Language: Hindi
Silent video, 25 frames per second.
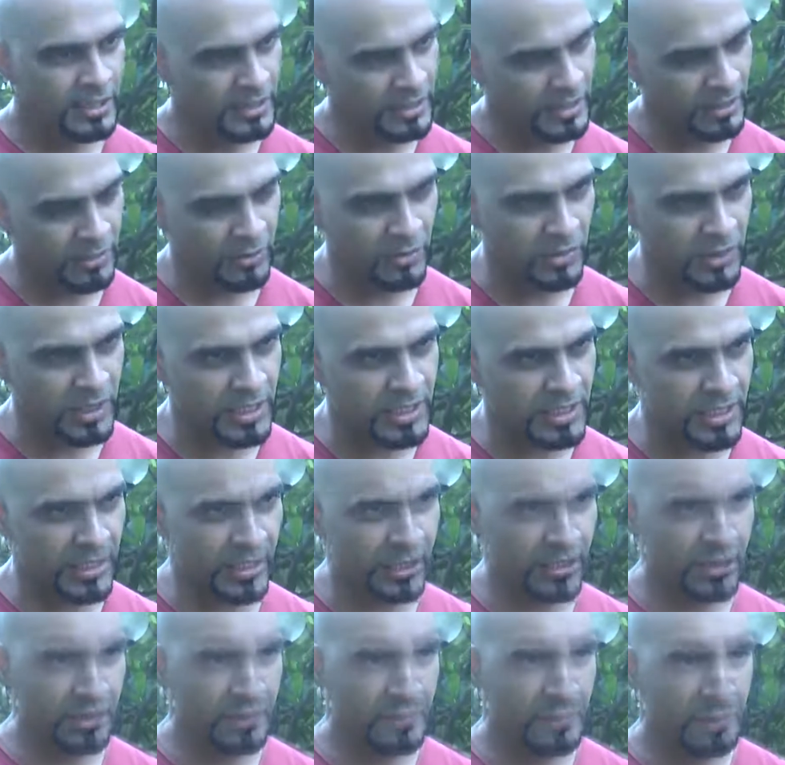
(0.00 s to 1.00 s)
ये रोडीज़
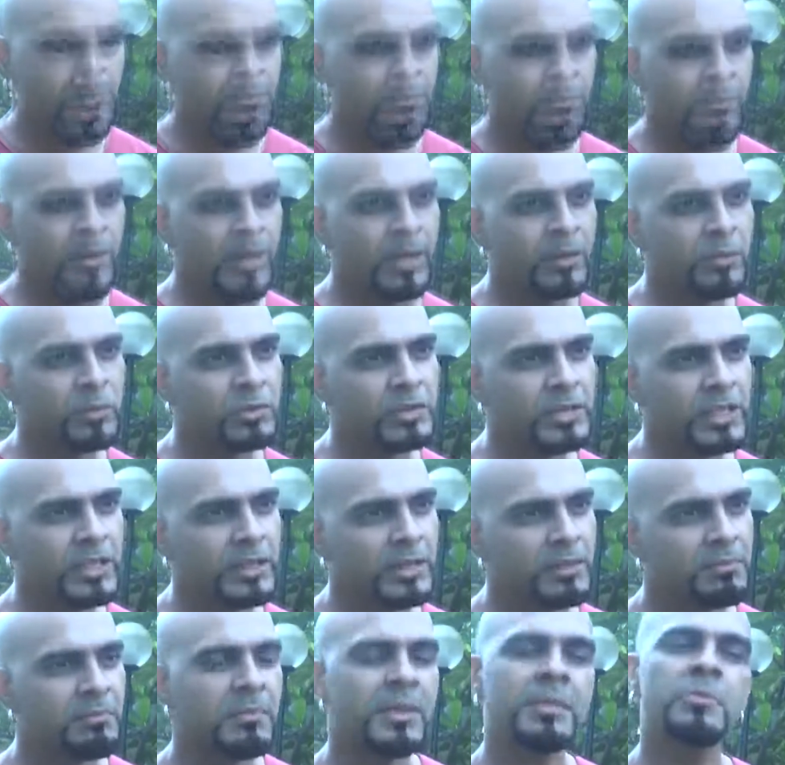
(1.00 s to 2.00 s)
है मैं कुछ
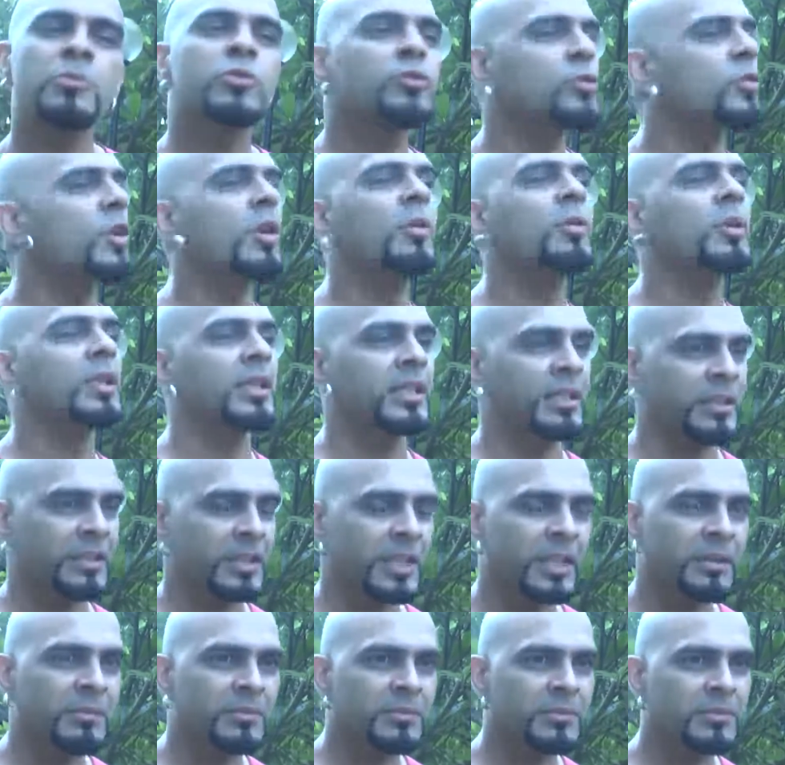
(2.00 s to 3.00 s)
मैं मुस्कुराऊंगा नहीं
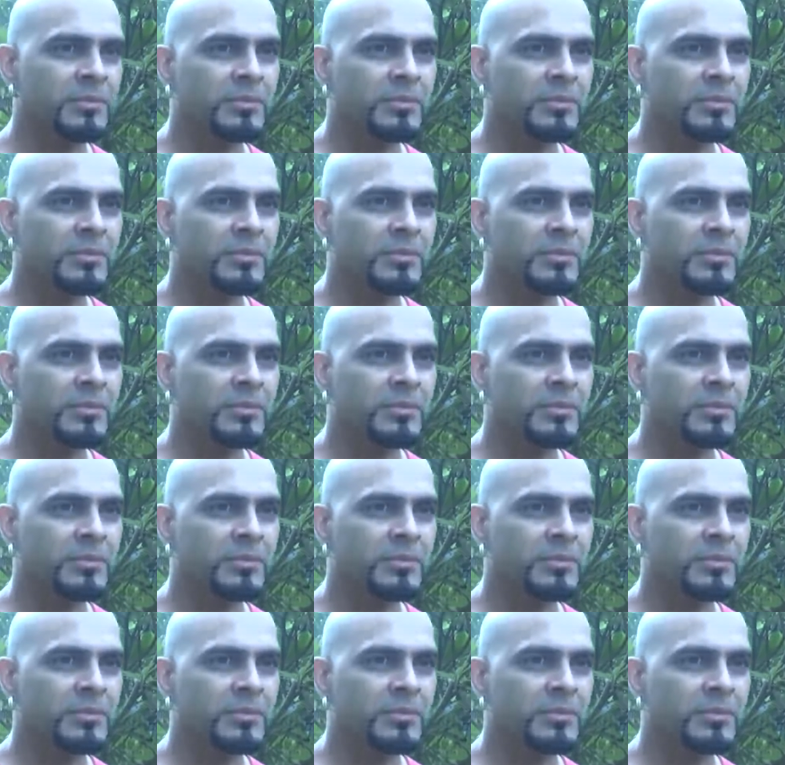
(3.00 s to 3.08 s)
या